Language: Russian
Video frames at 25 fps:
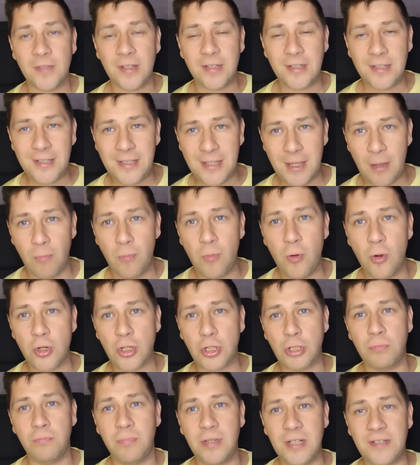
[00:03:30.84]
где
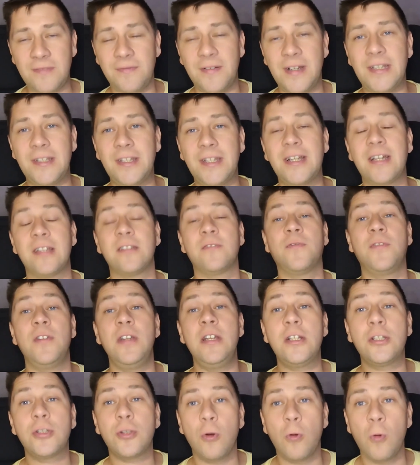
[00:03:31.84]
может быть военный
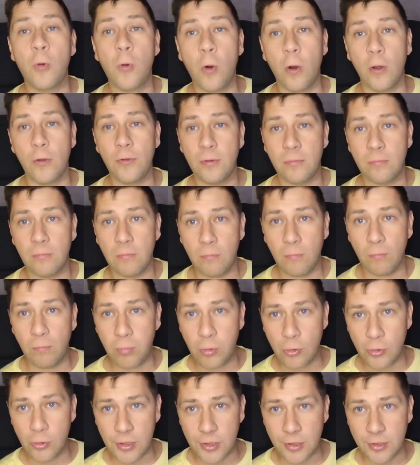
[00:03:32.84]
конфликт, он
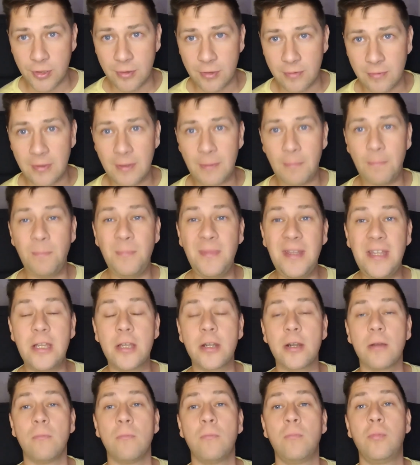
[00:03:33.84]
будет.
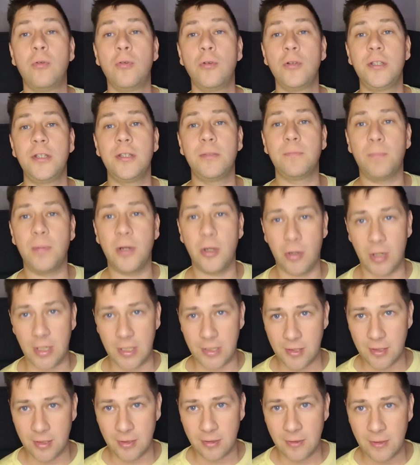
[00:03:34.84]
Мир будет
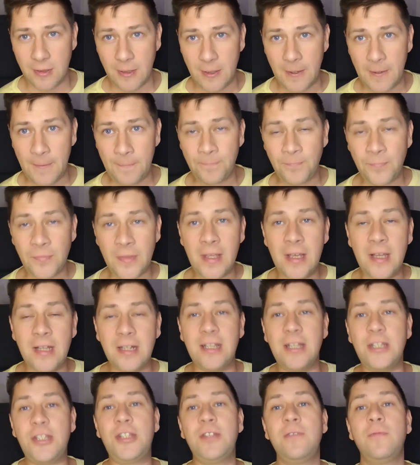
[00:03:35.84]
пылать.
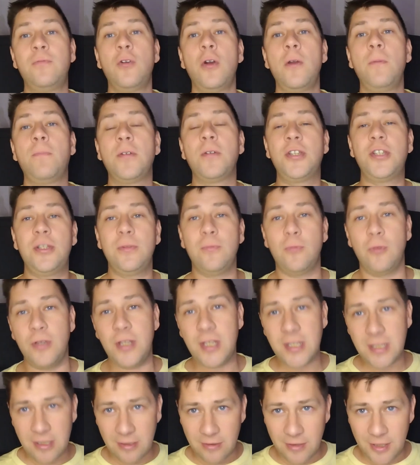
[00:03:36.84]
Для чего и почему?
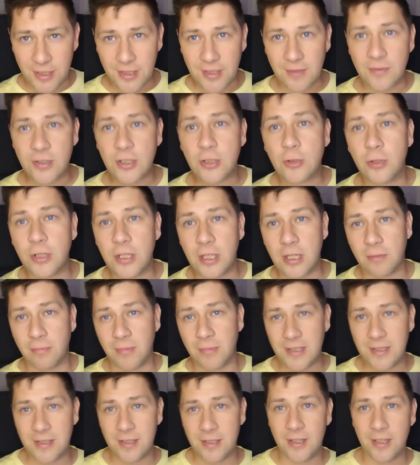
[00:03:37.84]
Если говорить о высоких
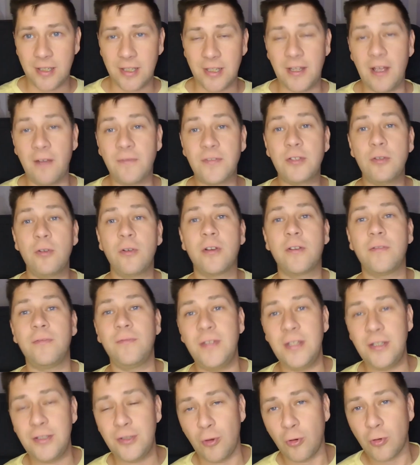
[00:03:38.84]
материях, я в своих
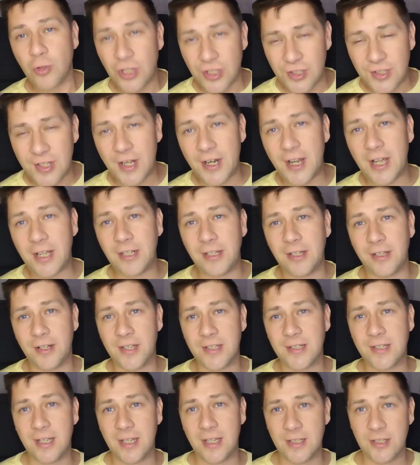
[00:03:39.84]
видео уже заранее
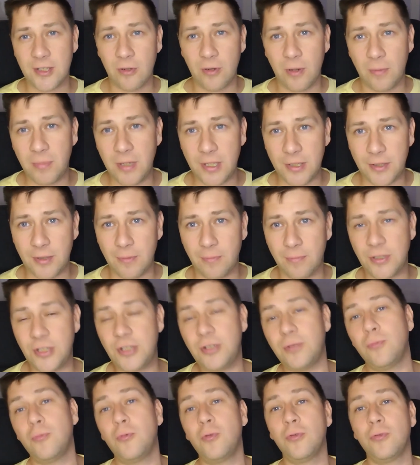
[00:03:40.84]
рассказывал об этом.
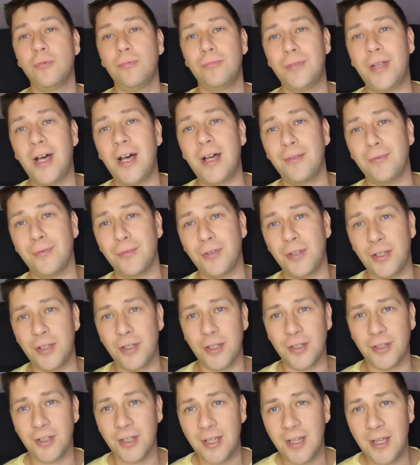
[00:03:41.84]
Почему дан вот
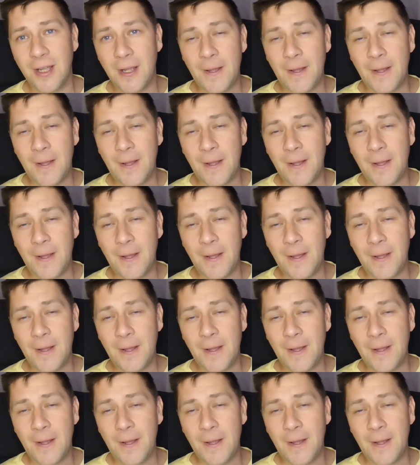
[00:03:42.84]
этот